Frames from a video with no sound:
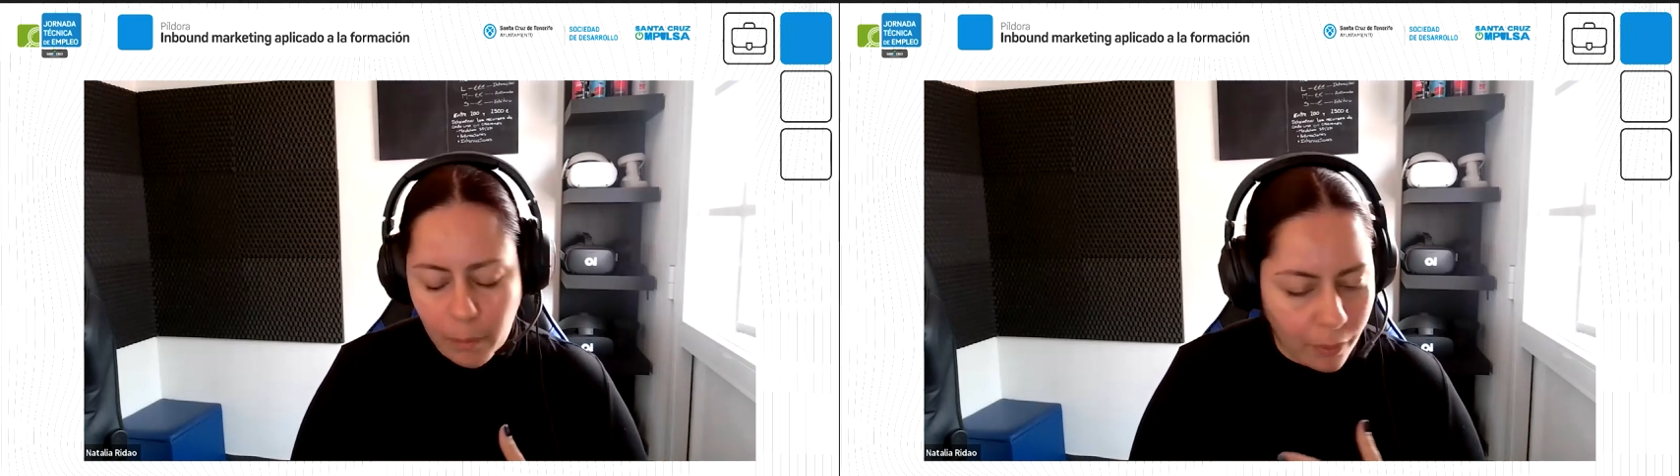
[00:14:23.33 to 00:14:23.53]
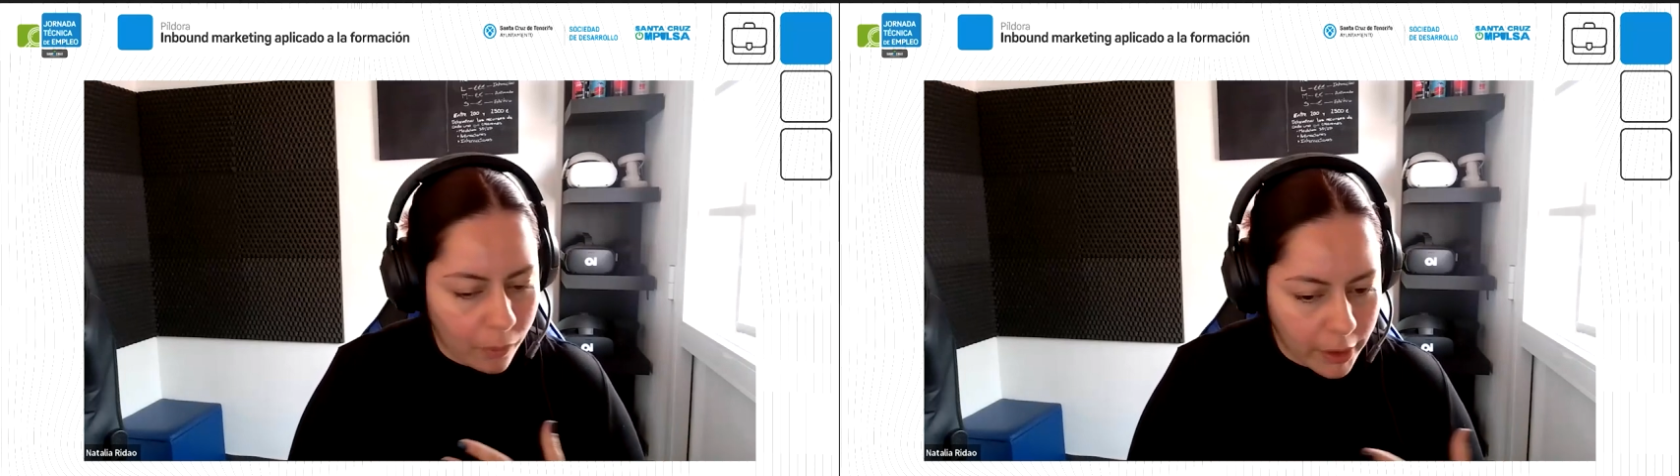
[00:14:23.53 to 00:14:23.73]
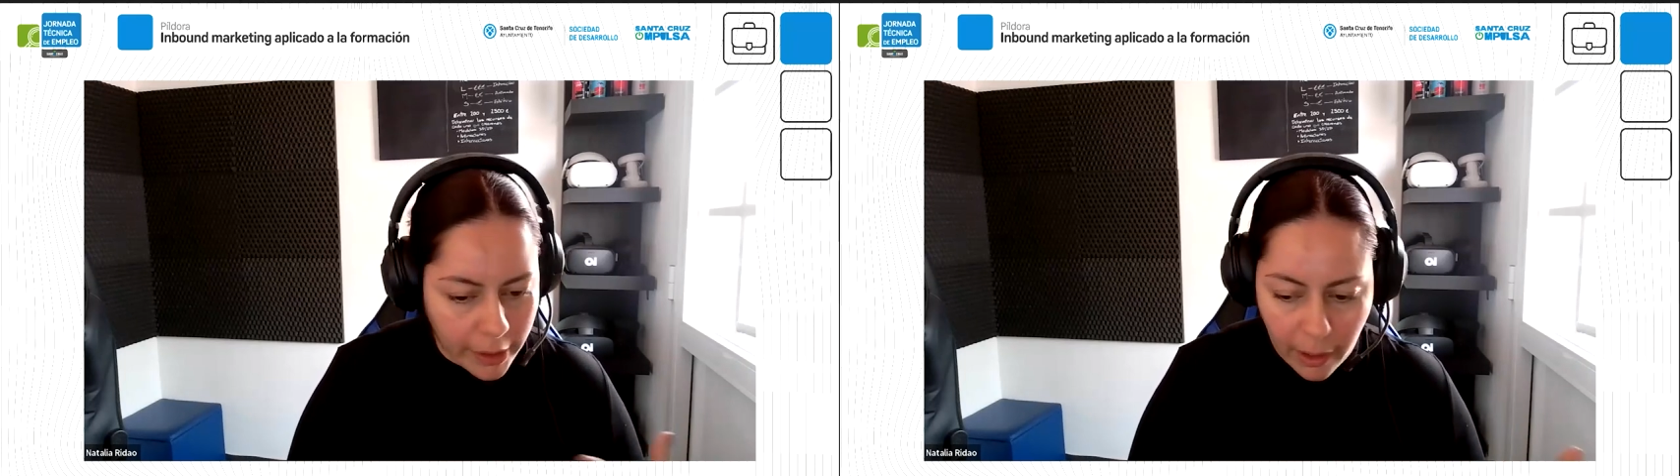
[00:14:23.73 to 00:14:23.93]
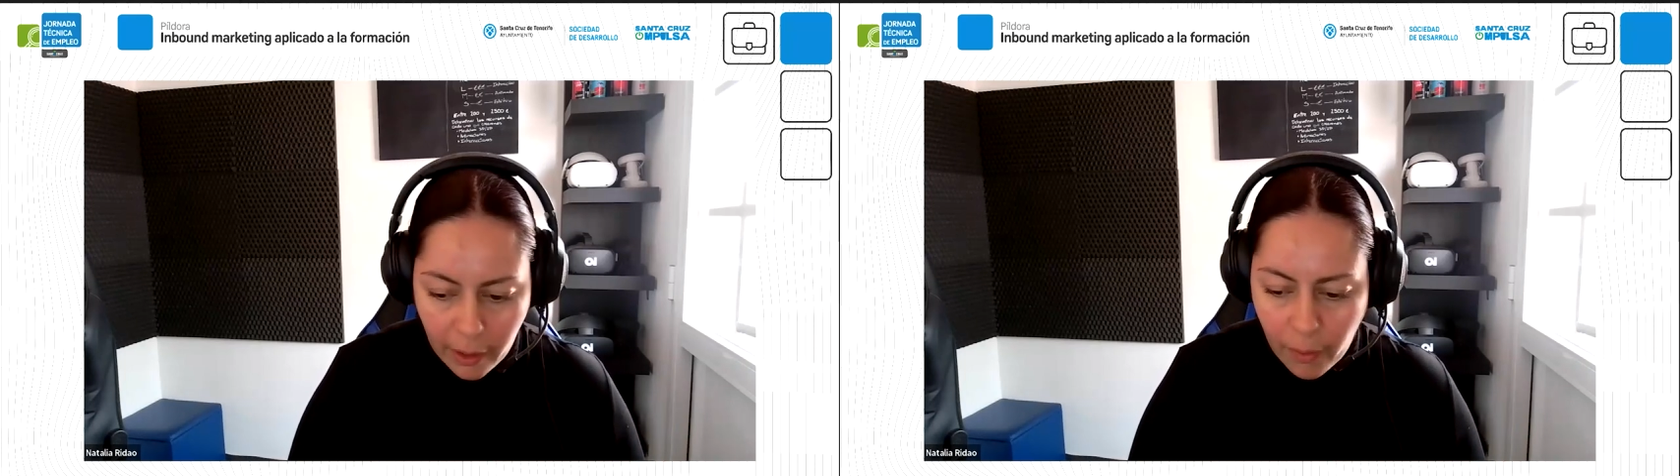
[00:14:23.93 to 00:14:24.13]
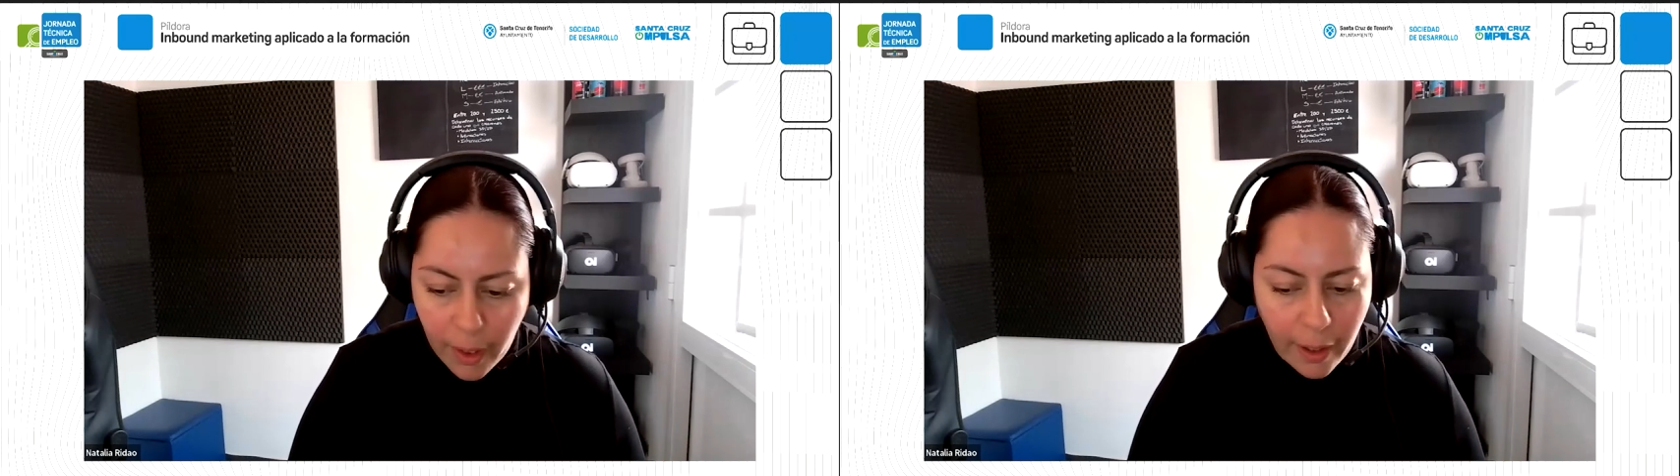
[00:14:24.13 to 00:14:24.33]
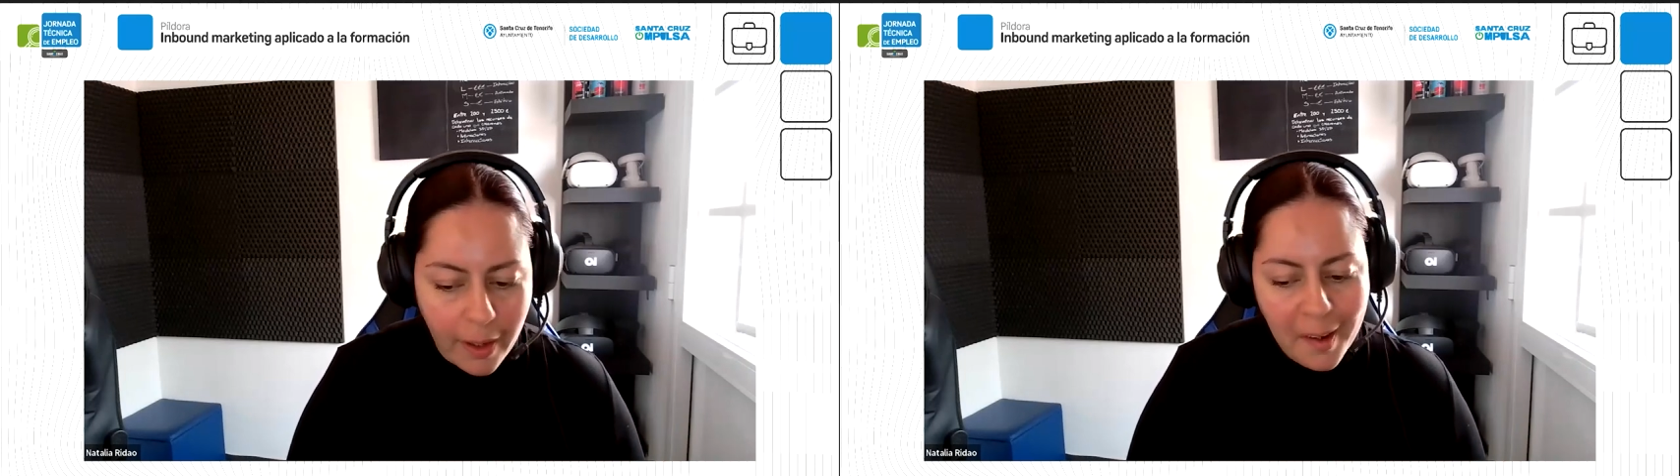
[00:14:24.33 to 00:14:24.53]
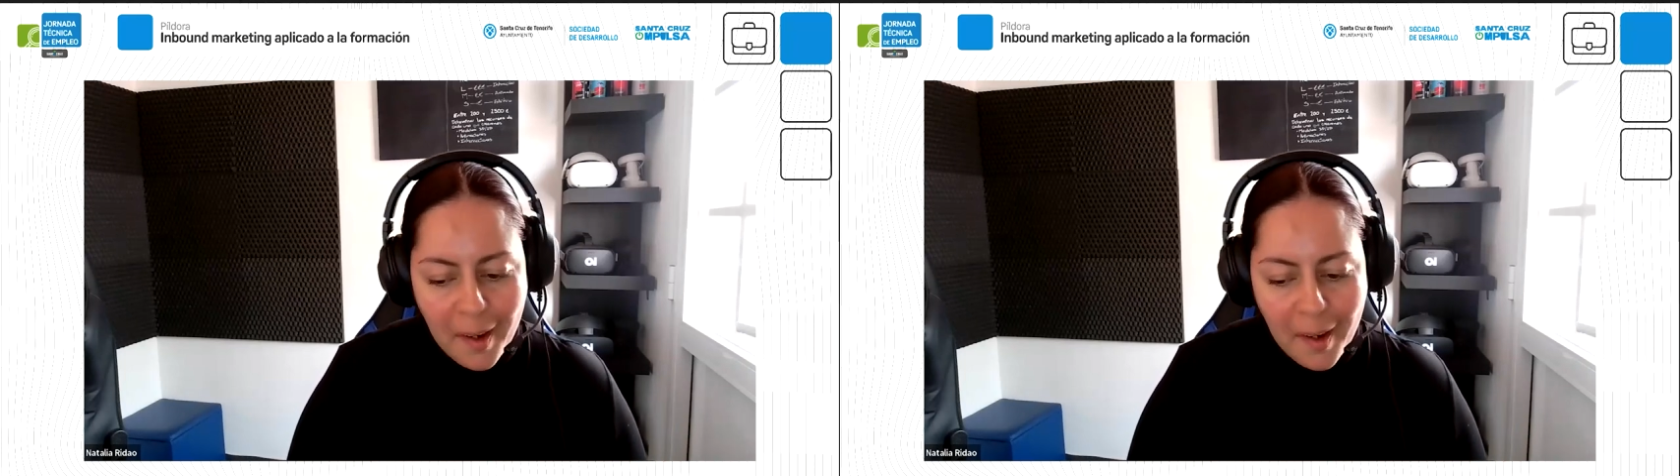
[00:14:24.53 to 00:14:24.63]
Va un poco ligado a